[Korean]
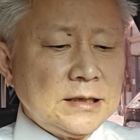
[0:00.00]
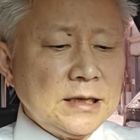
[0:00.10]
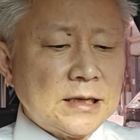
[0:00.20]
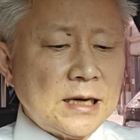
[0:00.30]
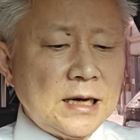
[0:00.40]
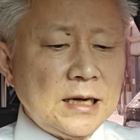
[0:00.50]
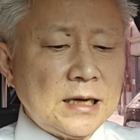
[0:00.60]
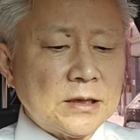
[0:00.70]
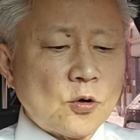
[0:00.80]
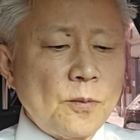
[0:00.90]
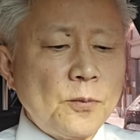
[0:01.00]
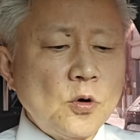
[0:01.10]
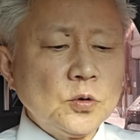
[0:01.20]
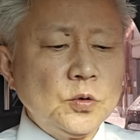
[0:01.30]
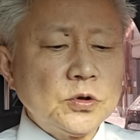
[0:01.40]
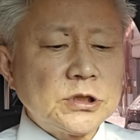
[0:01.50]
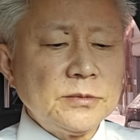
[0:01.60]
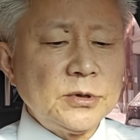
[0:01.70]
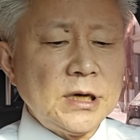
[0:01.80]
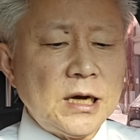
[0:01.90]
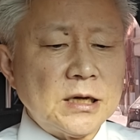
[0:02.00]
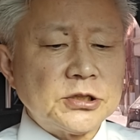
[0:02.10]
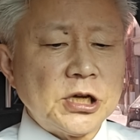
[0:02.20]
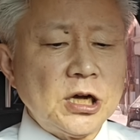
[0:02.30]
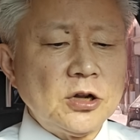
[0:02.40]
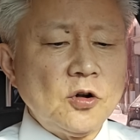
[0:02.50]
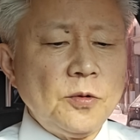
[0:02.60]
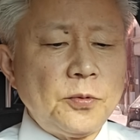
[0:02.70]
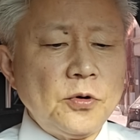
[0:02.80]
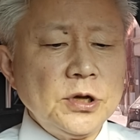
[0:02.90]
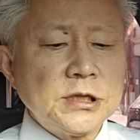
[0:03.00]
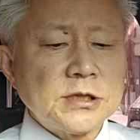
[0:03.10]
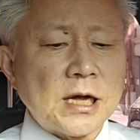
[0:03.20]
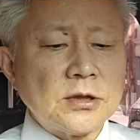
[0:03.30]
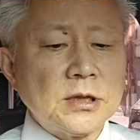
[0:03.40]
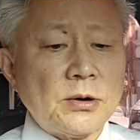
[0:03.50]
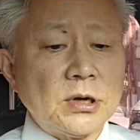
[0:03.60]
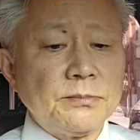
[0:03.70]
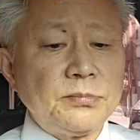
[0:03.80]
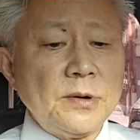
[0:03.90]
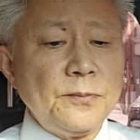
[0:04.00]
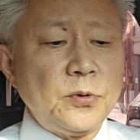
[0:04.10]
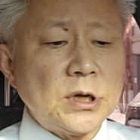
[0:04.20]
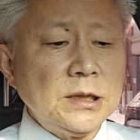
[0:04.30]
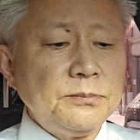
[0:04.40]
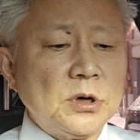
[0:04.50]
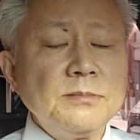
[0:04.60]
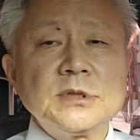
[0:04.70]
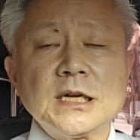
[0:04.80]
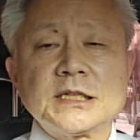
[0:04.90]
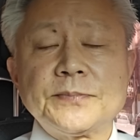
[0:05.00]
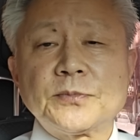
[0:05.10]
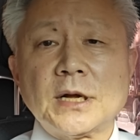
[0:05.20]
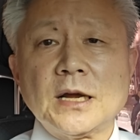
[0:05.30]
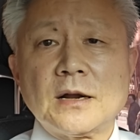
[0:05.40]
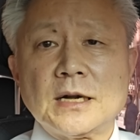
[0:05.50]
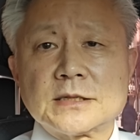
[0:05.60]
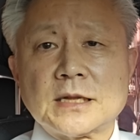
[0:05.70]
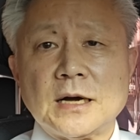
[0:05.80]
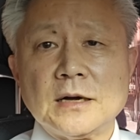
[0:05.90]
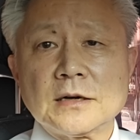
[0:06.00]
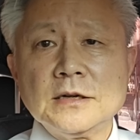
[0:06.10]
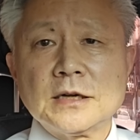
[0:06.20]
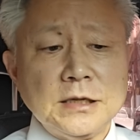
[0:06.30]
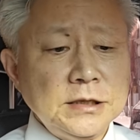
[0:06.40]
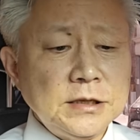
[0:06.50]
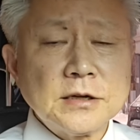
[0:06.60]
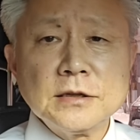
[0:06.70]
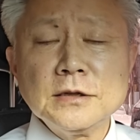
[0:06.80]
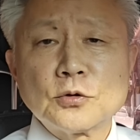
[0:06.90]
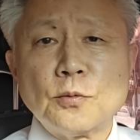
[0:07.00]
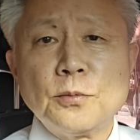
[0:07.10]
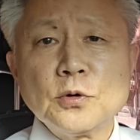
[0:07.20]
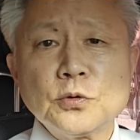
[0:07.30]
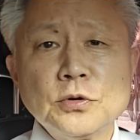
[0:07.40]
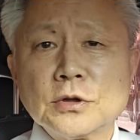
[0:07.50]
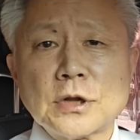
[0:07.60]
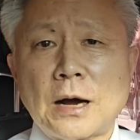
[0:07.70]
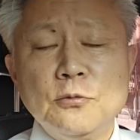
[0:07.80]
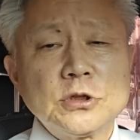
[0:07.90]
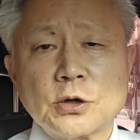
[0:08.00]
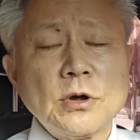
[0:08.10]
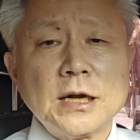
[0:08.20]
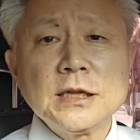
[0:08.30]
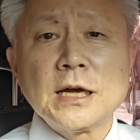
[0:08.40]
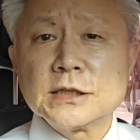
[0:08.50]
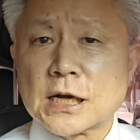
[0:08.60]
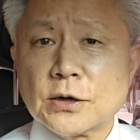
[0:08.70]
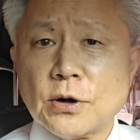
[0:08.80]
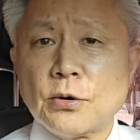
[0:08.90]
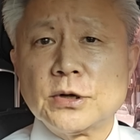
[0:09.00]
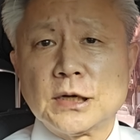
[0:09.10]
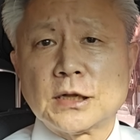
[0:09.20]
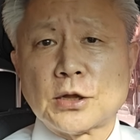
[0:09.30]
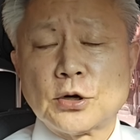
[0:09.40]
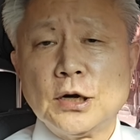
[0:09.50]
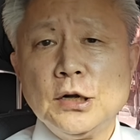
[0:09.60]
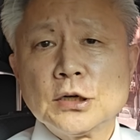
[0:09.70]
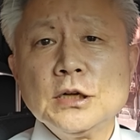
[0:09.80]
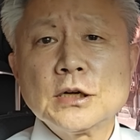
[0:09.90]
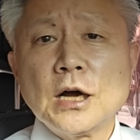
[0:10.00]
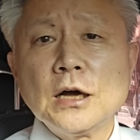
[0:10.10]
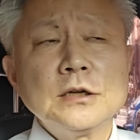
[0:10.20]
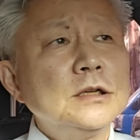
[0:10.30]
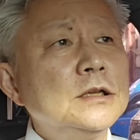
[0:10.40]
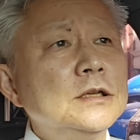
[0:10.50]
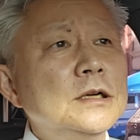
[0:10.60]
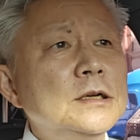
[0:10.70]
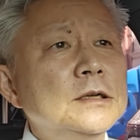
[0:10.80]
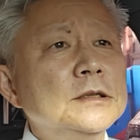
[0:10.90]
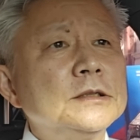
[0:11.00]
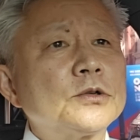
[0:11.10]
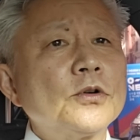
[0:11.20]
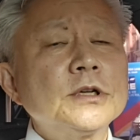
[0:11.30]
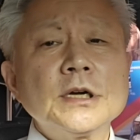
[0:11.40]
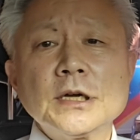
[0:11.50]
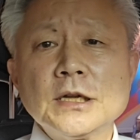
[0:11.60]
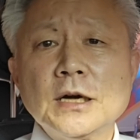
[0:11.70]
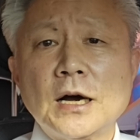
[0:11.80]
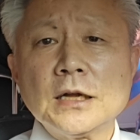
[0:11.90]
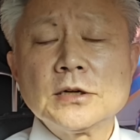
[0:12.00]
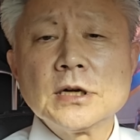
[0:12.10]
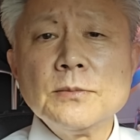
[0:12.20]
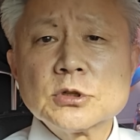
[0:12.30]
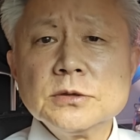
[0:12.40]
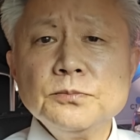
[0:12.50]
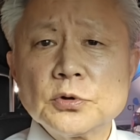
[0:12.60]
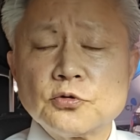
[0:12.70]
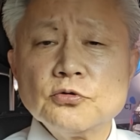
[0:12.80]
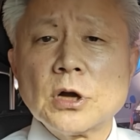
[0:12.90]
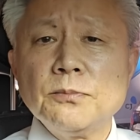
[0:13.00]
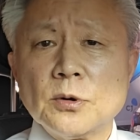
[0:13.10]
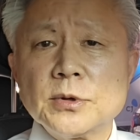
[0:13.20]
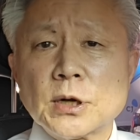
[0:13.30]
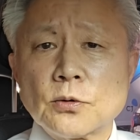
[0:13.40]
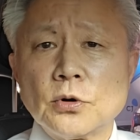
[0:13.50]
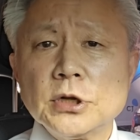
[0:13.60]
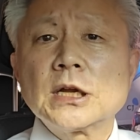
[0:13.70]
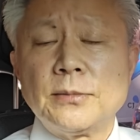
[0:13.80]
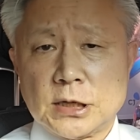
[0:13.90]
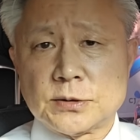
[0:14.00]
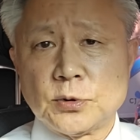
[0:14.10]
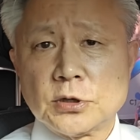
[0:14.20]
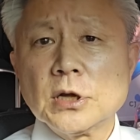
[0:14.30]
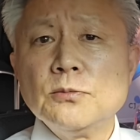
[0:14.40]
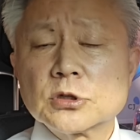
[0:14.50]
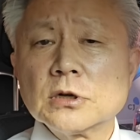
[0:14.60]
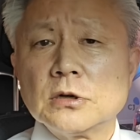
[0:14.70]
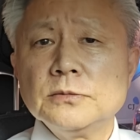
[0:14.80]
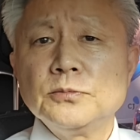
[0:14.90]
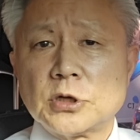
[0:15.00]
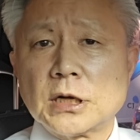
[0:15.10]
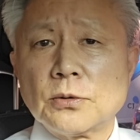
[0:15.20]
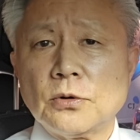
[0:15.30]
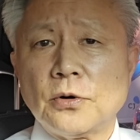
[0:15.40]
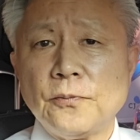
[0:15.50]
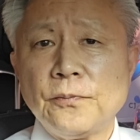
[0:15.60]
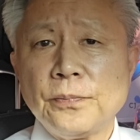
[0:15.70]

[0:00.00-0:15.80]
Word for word: 이러니까 아, 돈봉투점이야 제로 보이지도 않는다고 하는 뻔뻔한 범죄 집단의 클라스다. 그러니까 이들은 돈봉투는 아무 죄도 아니다 생각하고 있는 거다니까. 그러니까 이 송영길이가 아니 그게 무슨 중요한 범죄라고 이렇게 말했습니다. 그게 무슨 큰 죄라고.